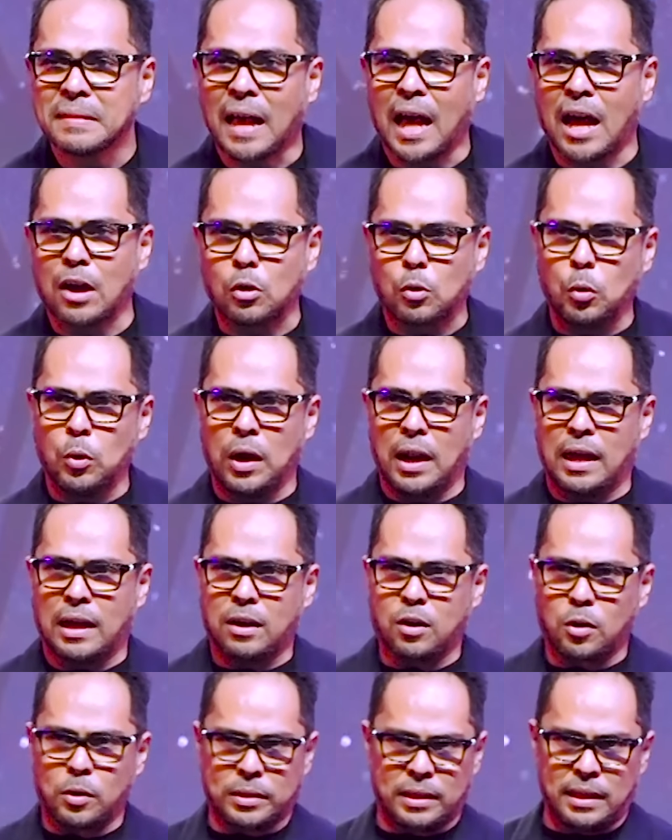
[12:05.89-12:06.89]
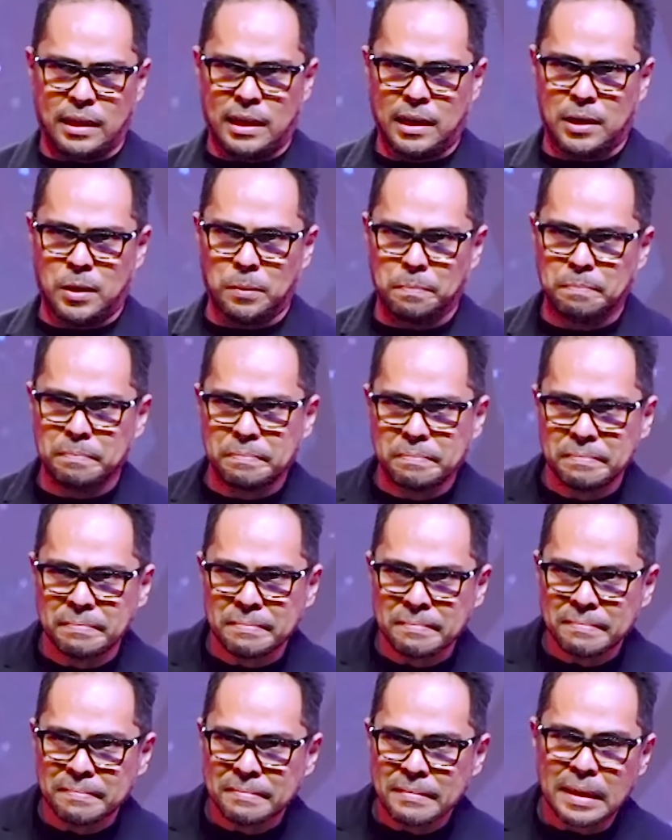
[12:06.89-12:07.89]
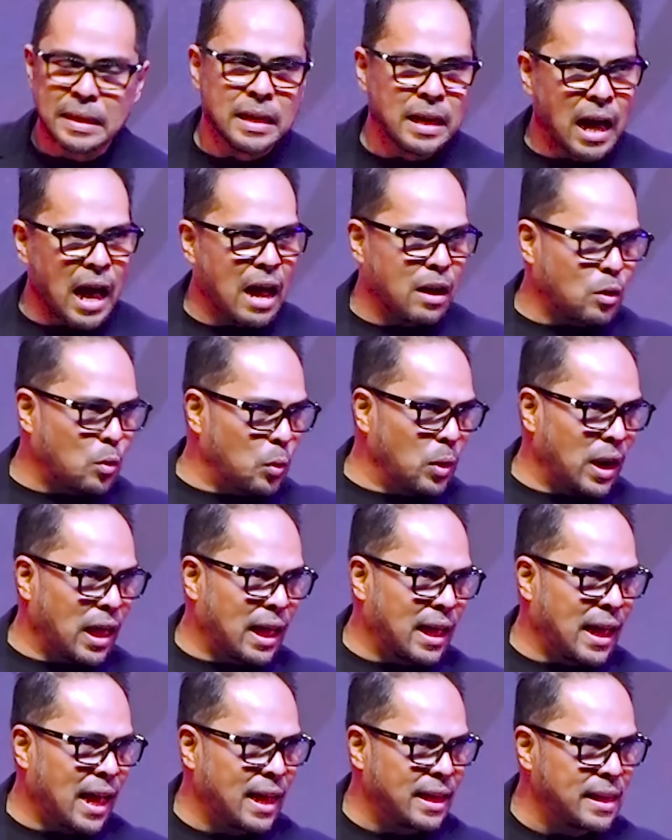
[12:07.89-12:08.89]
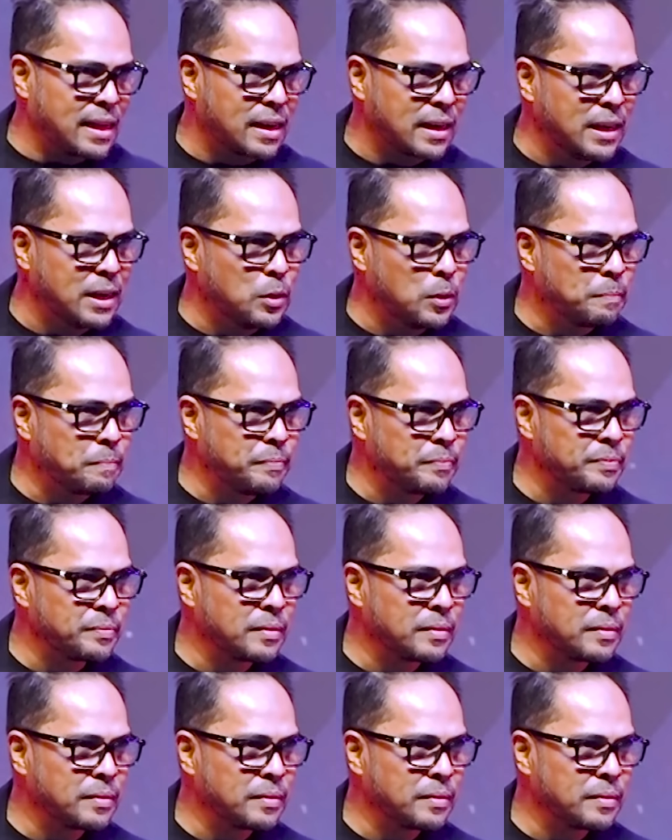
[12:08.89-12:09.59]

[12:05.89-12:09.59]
Akulah roti hidup. Akulah air hidup.